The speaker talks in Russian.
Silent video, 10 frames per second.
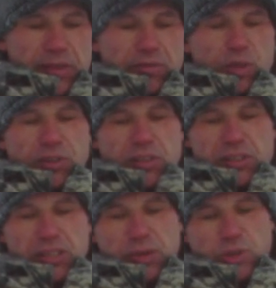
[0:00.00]
Вот.
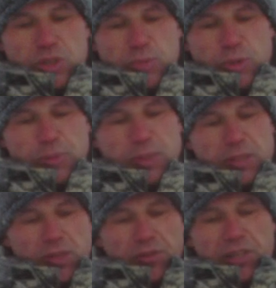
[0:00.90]
Следующий способ
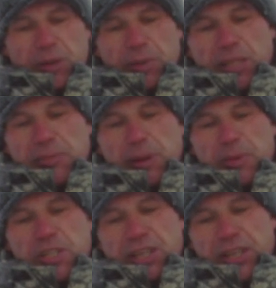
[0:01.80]
постановки капкана
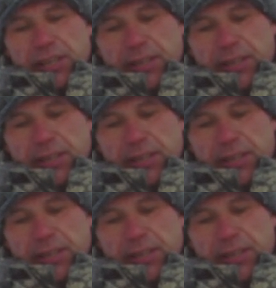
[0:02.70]
бабочкой.